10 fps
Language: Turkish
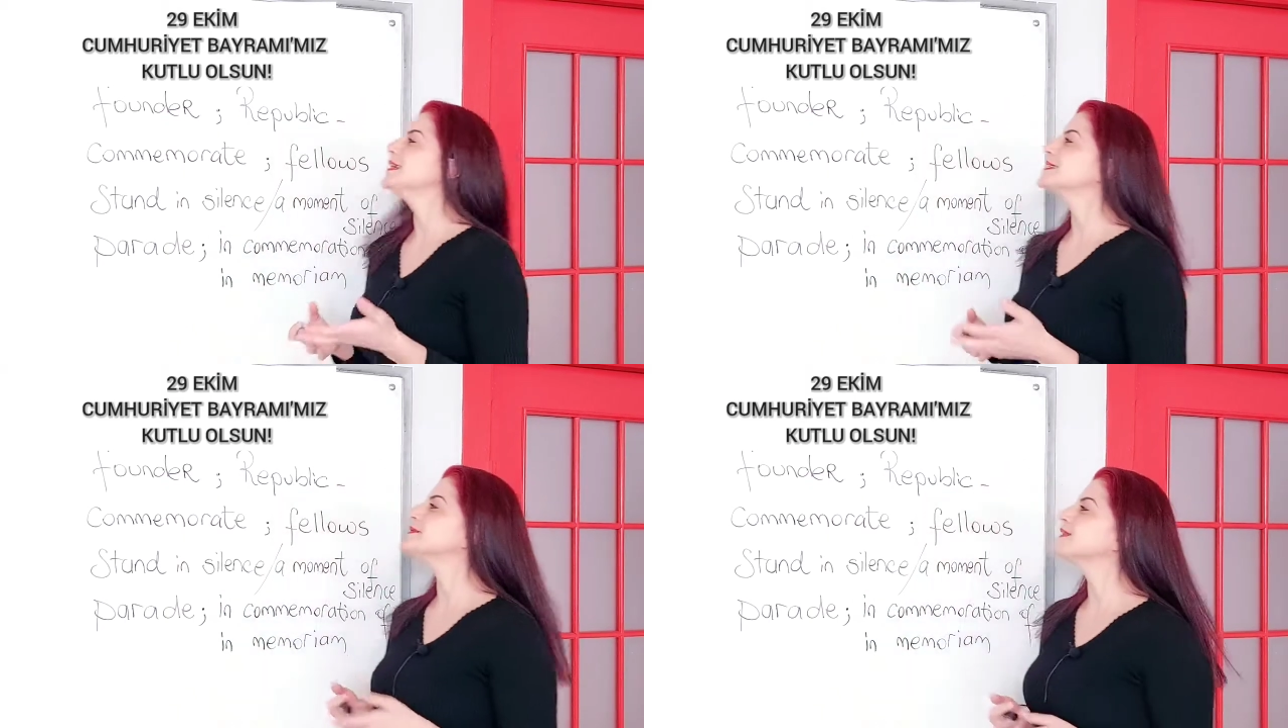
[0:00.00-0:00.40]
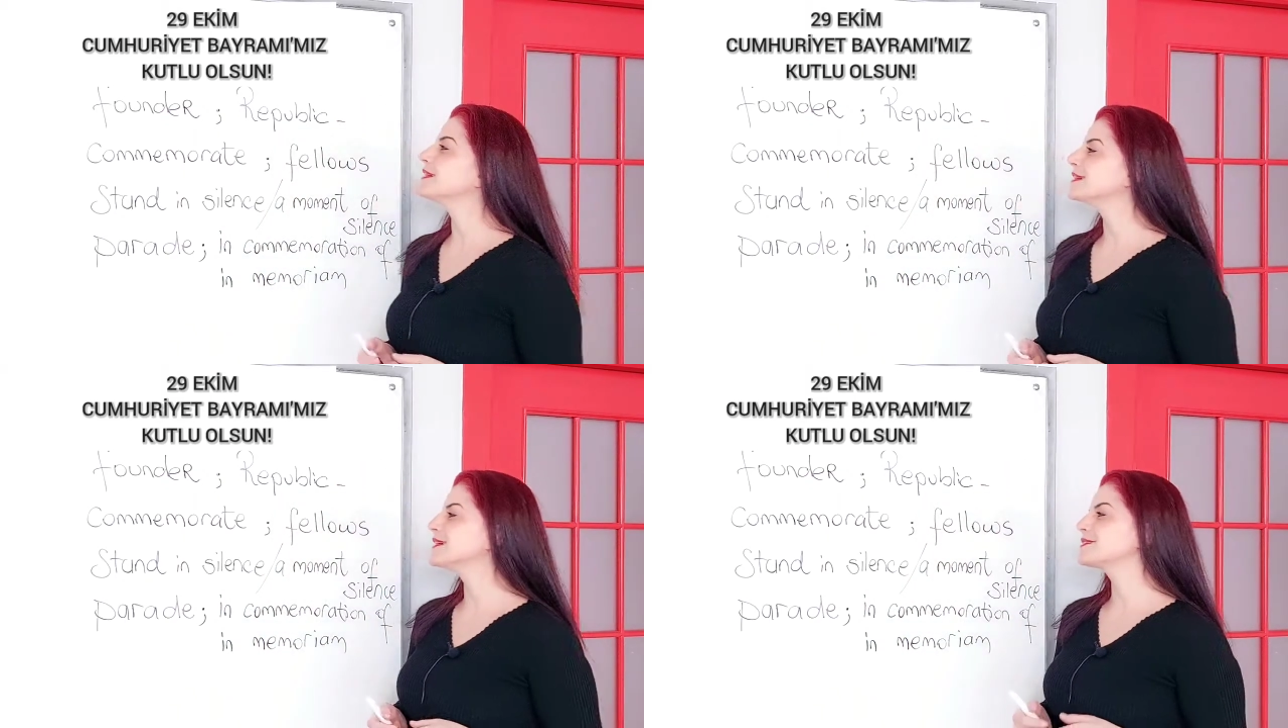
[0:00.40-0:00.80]
Şimdi
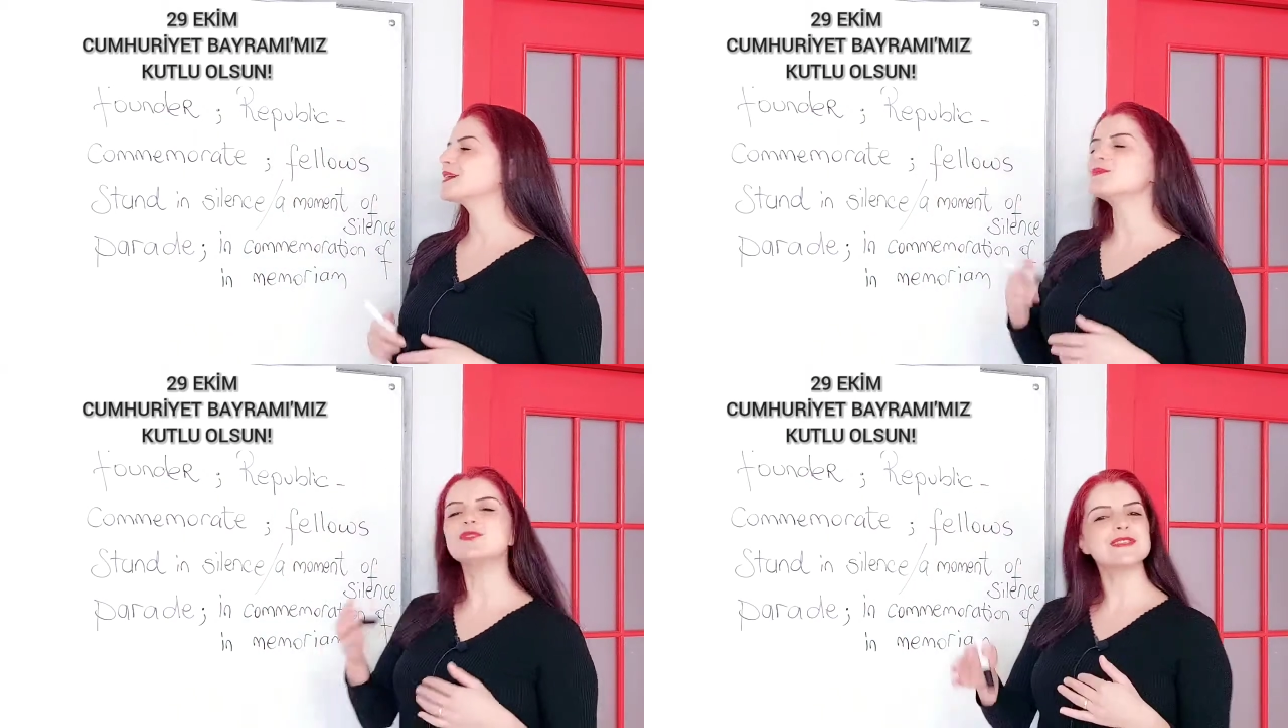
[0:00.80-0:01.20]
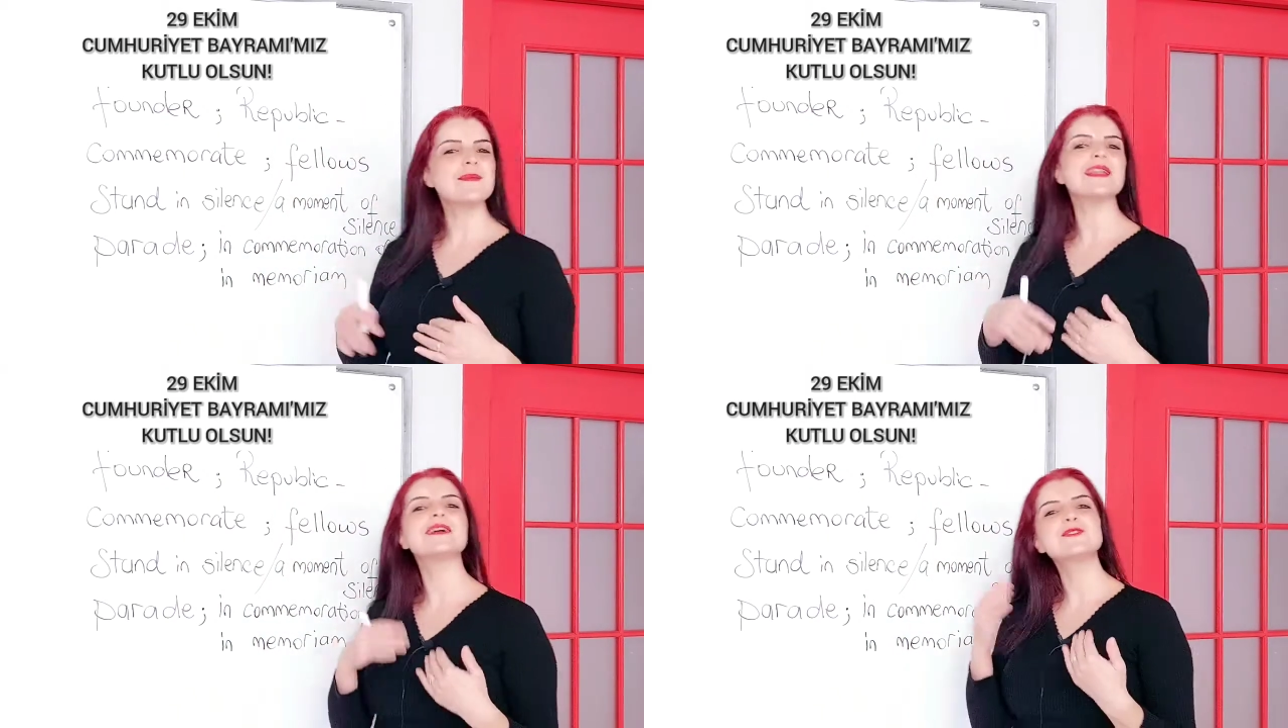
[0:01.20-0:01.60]
arkadaşlar
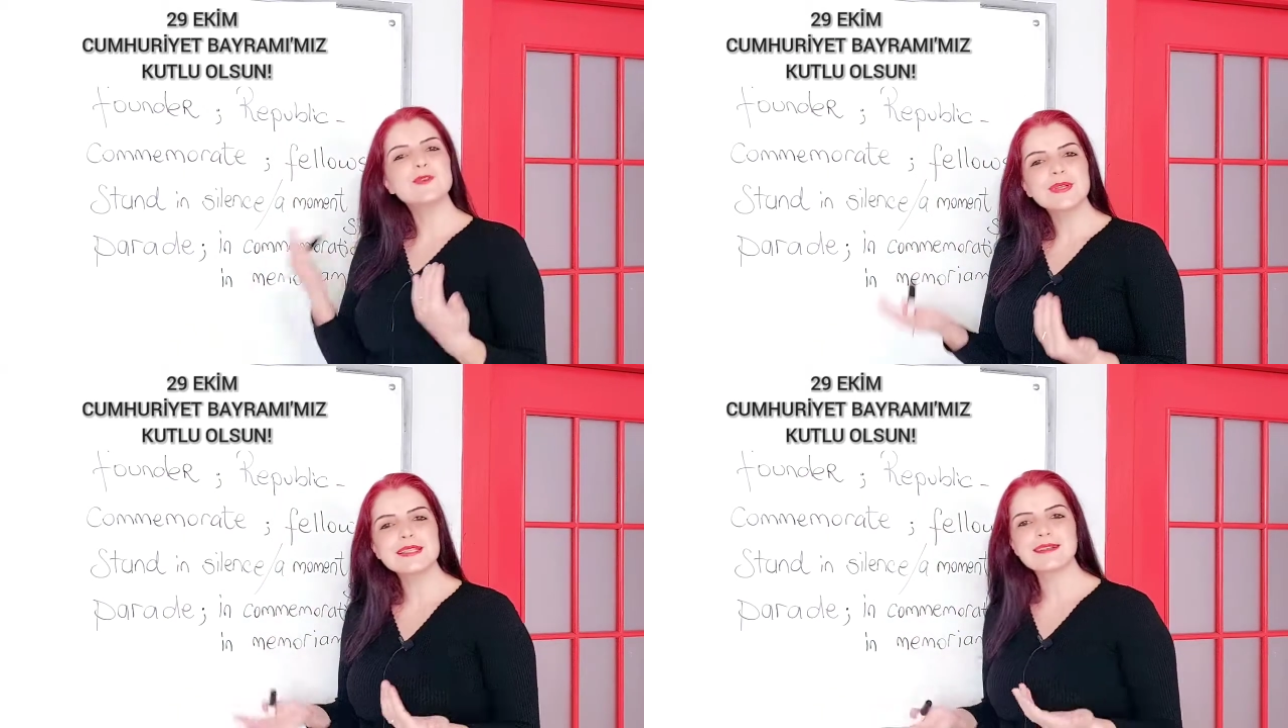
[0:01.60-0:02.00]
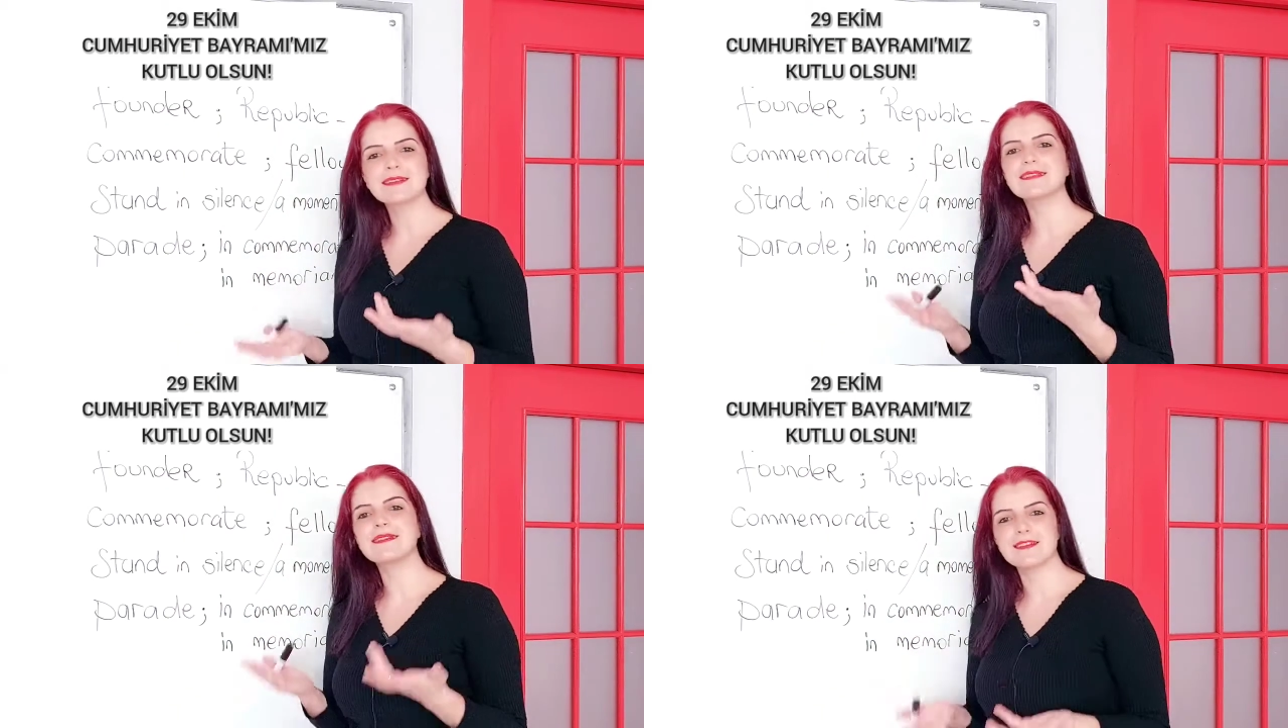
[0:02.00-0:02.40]
muhtemelen çoğuna
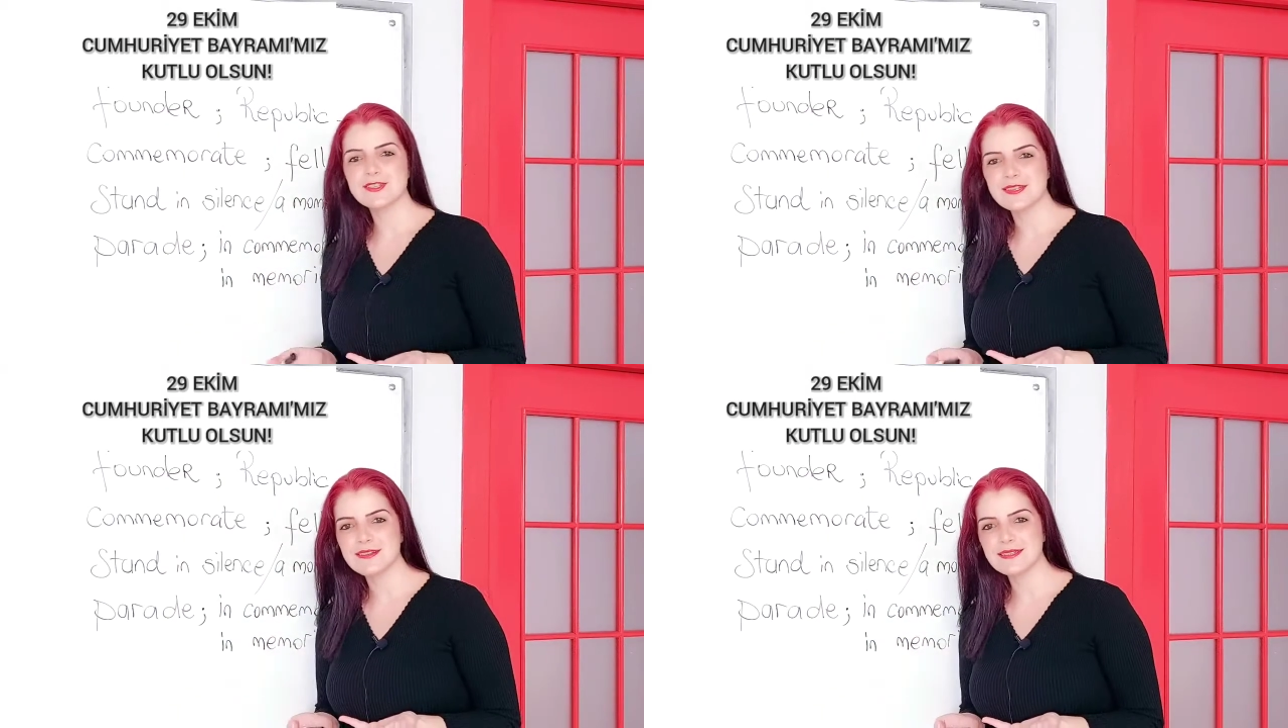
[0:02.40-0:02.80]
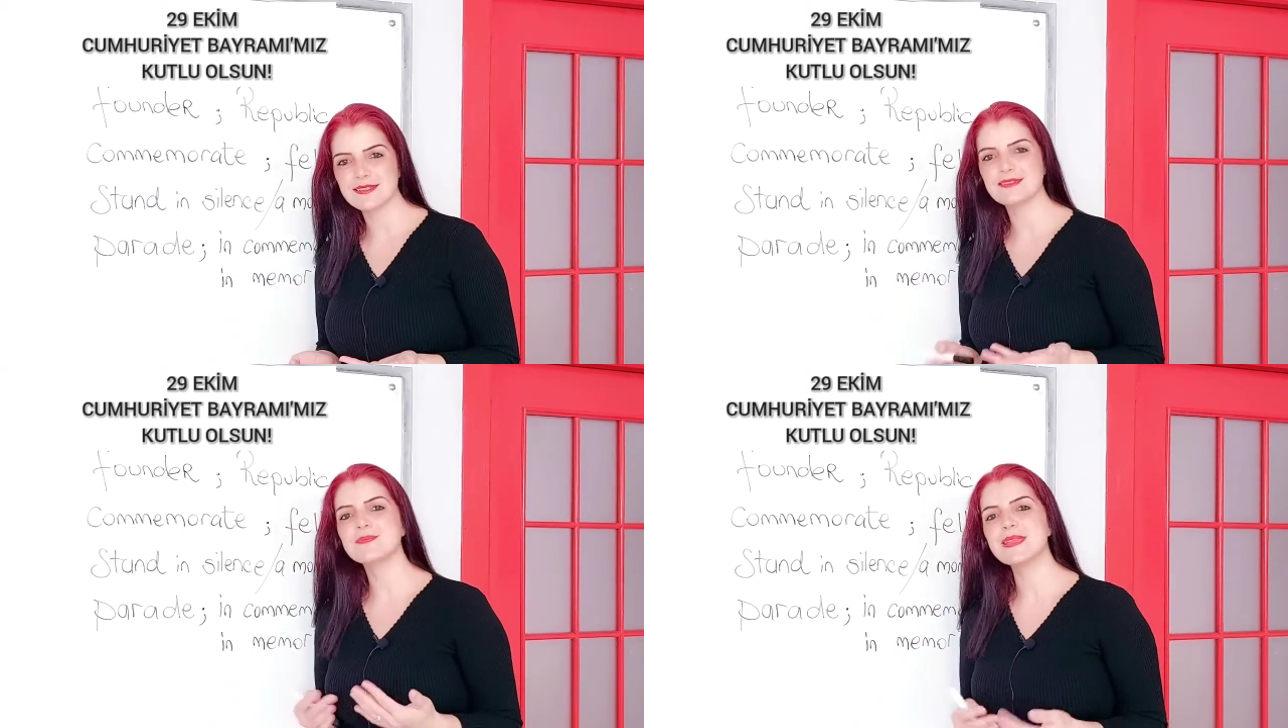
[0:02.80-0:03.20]
zaten aşinasınız,